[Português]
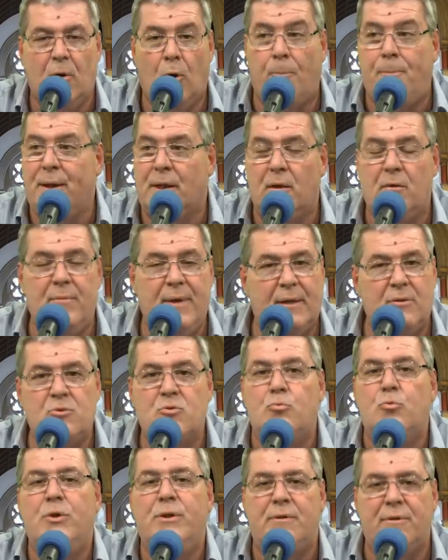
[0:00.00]
ou pelo
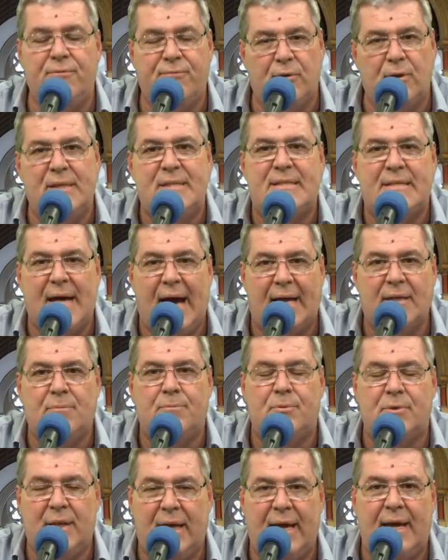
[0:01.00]
menos muito
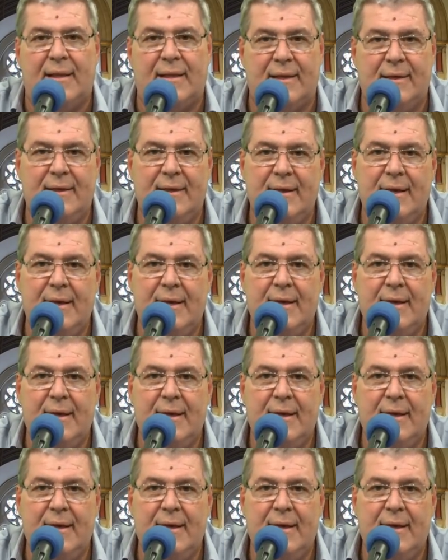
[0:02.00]
influenciado por ela,